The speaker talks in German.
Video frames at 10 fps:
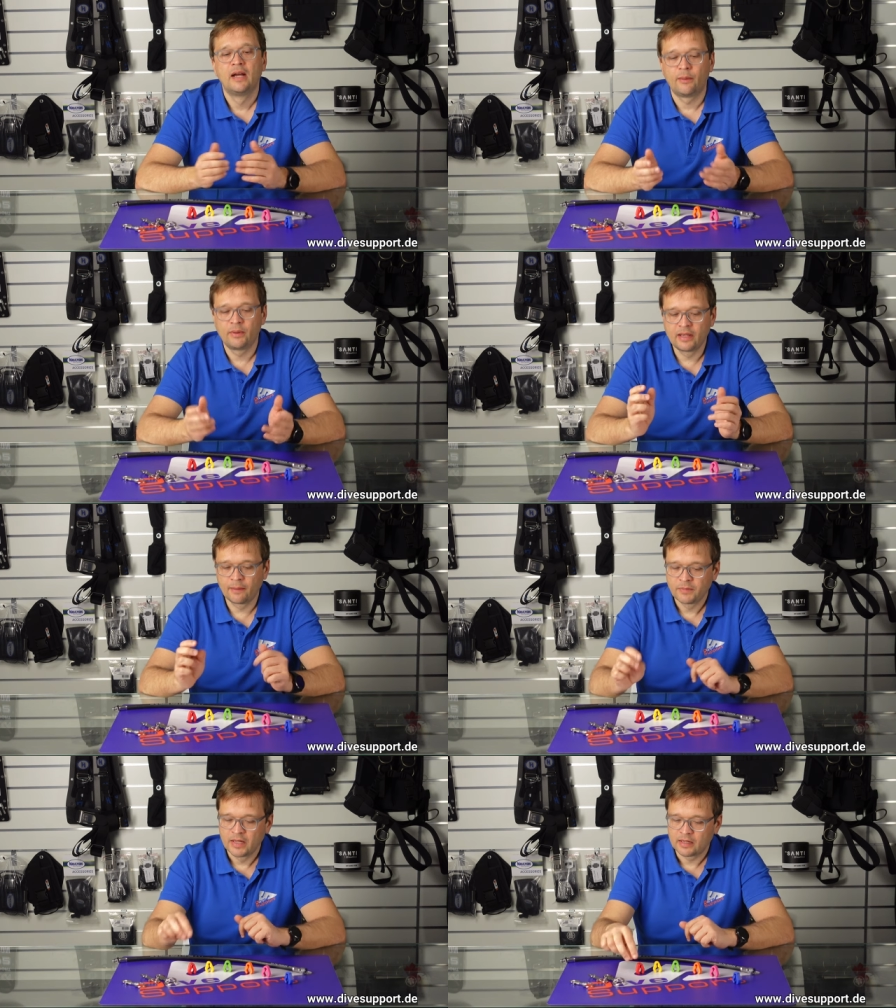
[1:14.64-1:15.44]
Aber
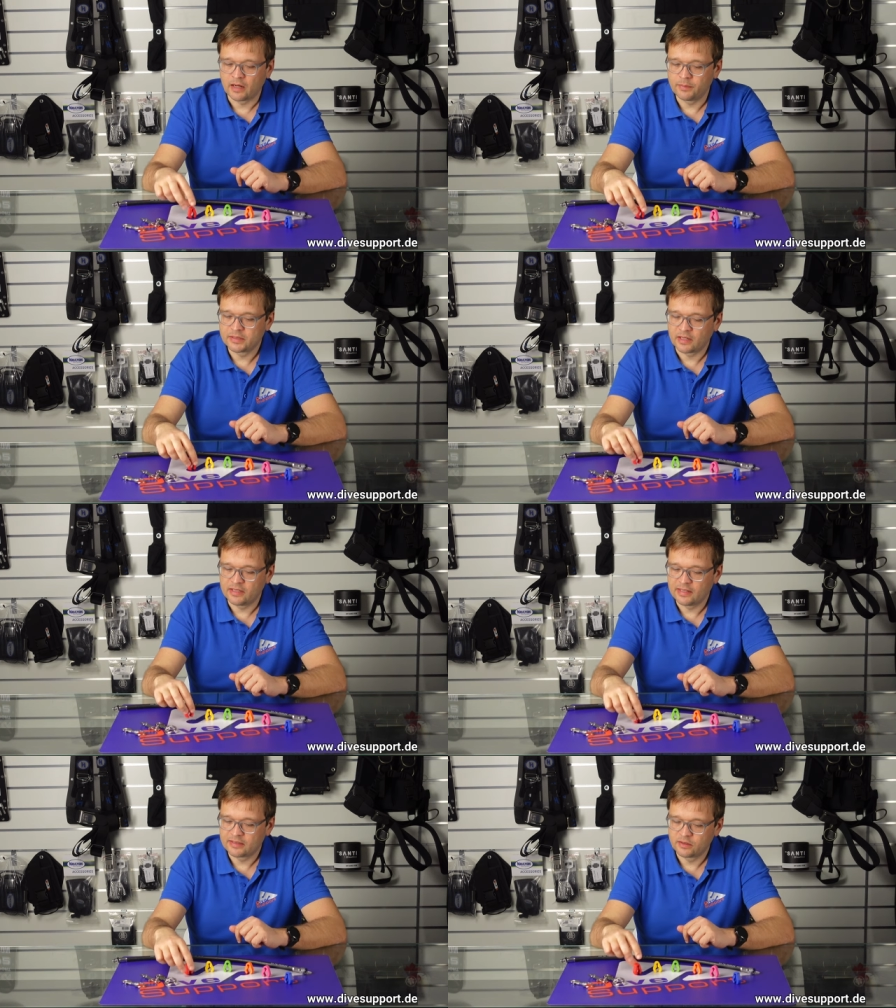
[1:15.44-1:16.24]
hier gab es
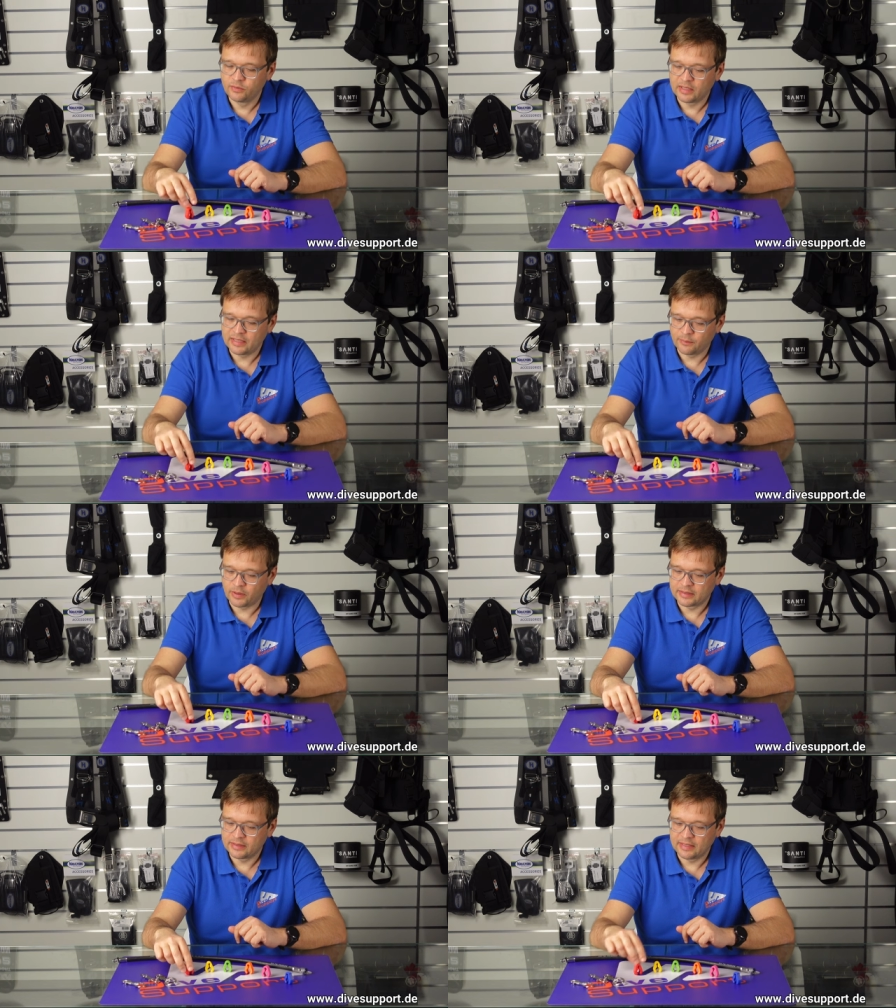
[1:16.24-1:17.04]
halt jetzt wieder
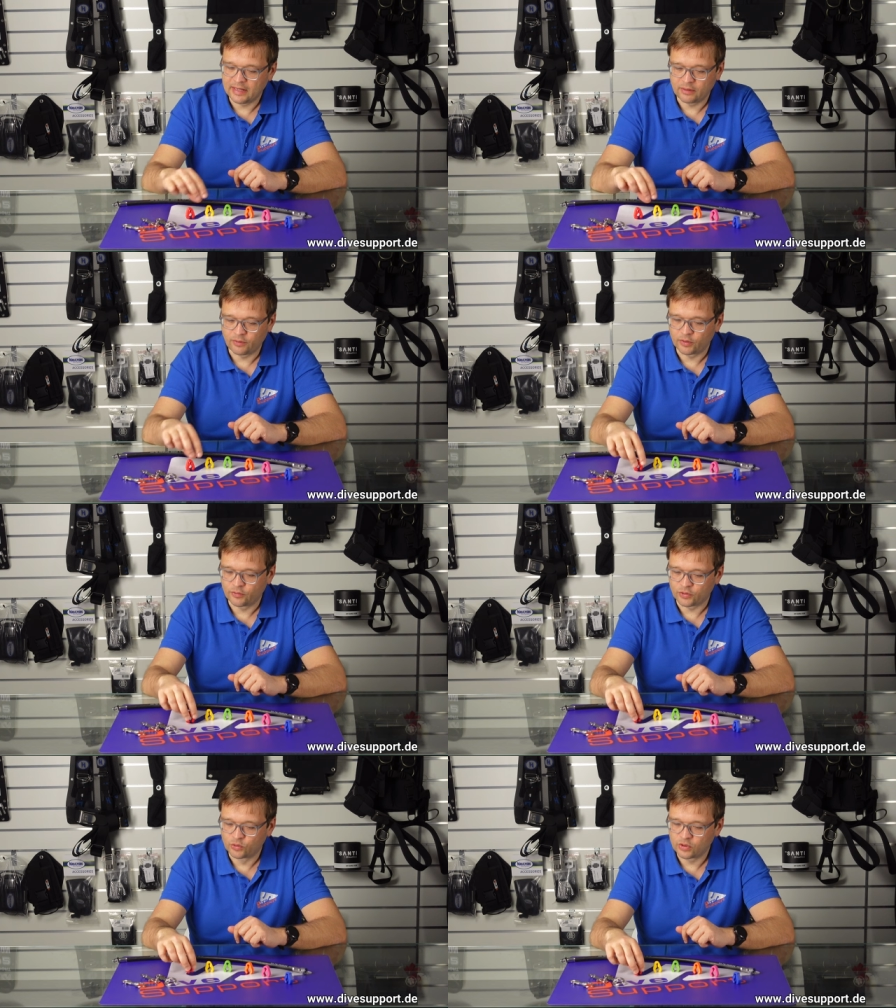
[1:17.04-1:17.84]
jemanden, der etwas
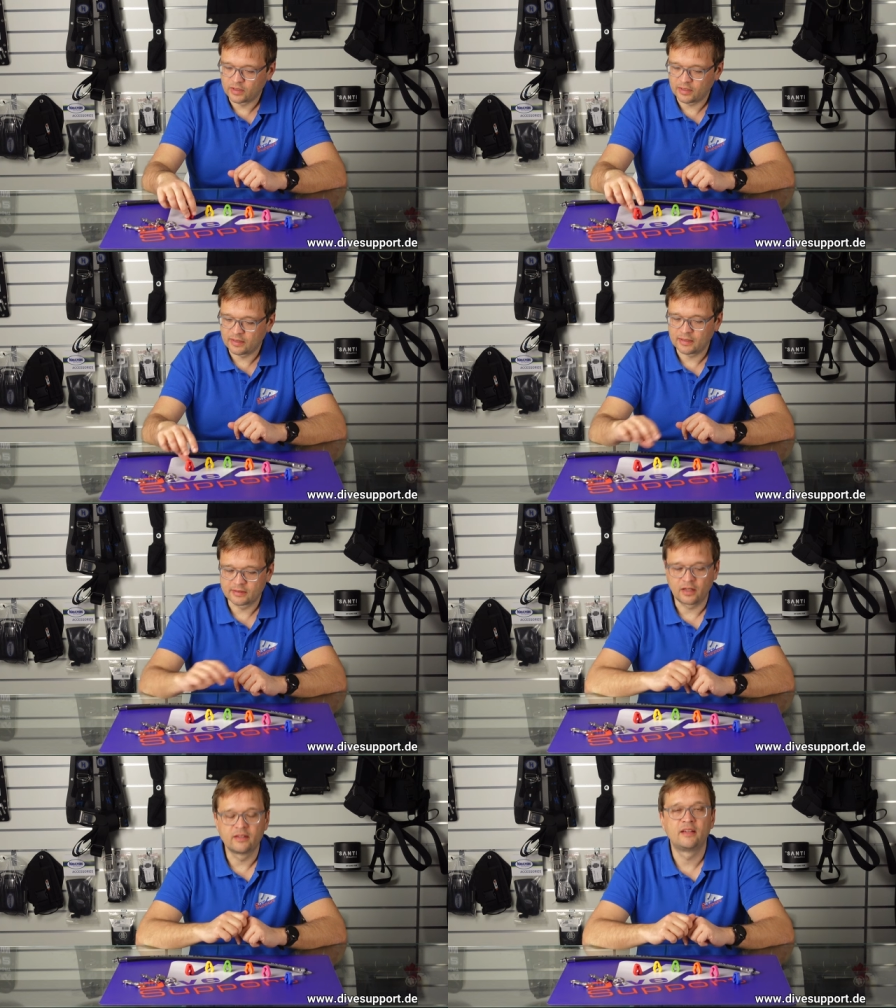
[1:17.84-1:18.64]
versucht hat,
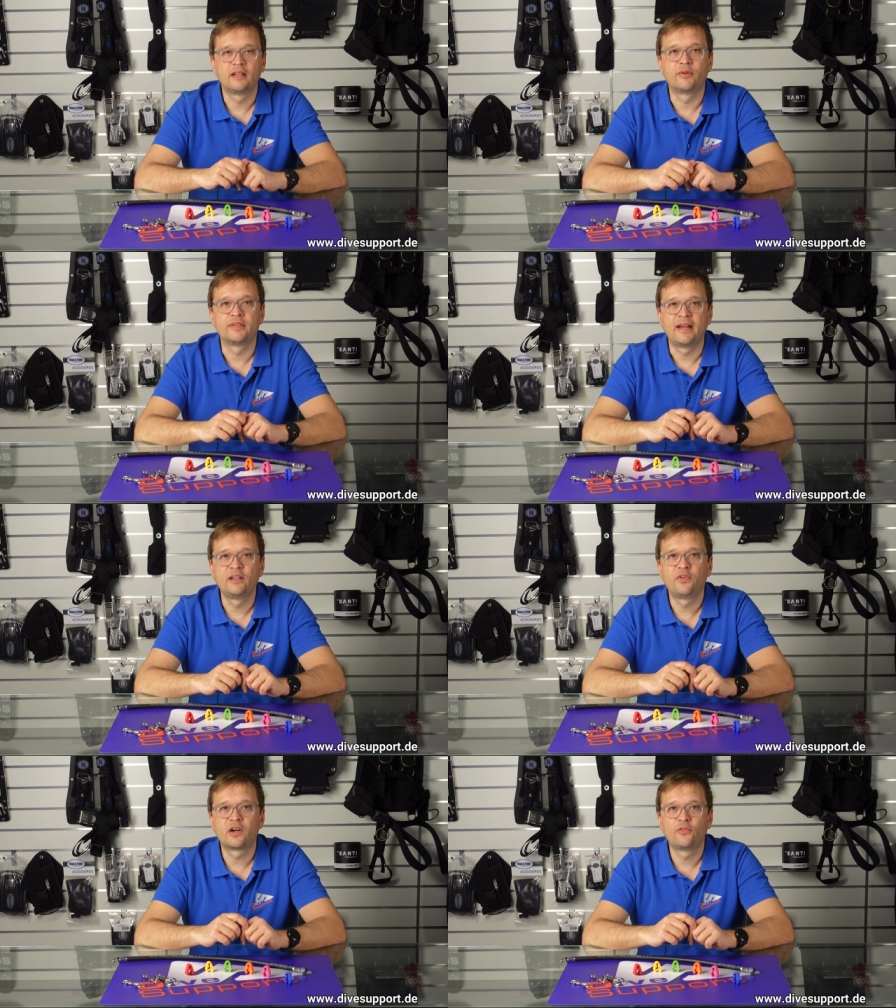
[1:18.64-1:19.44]
das Ganze etwas
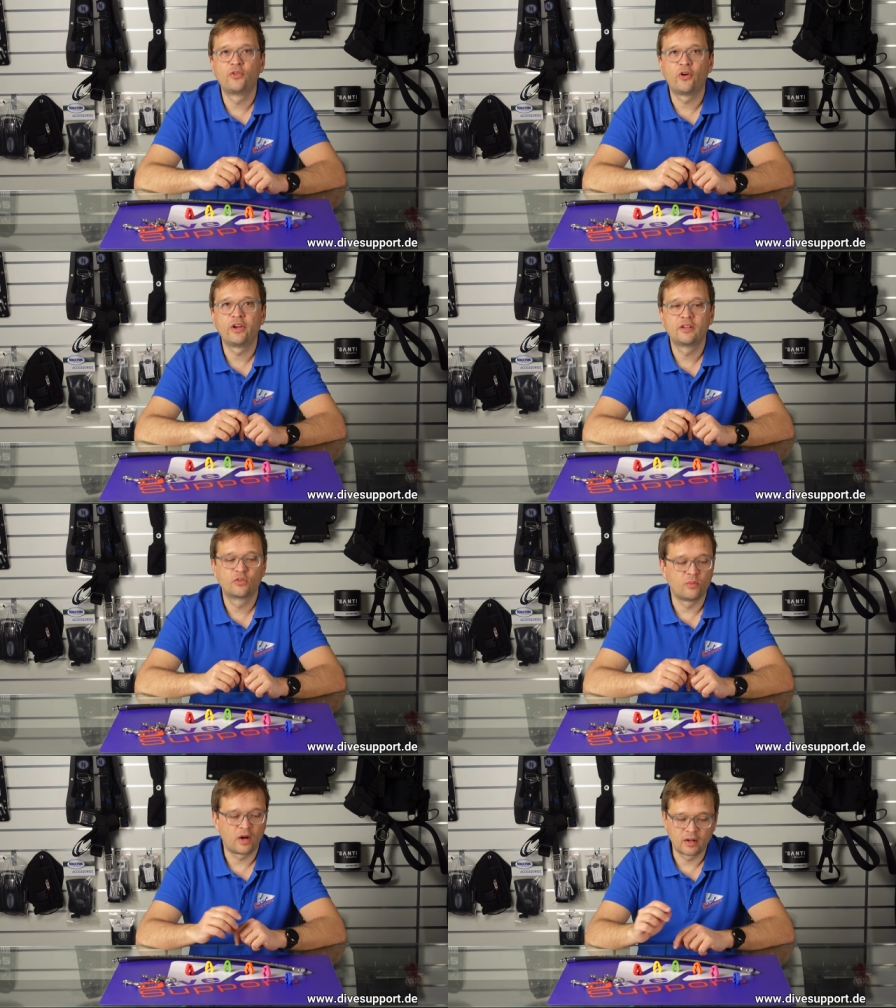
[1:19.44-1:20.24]
einfacher für euch
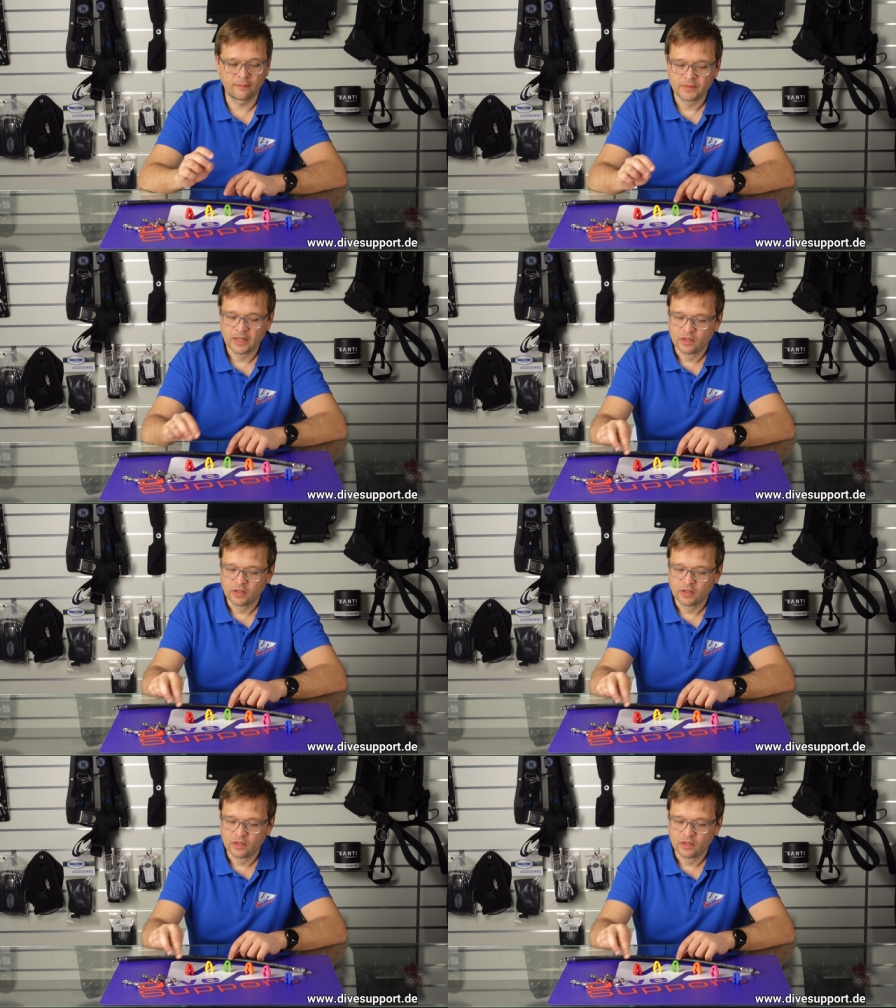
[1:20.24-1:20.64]
zu machen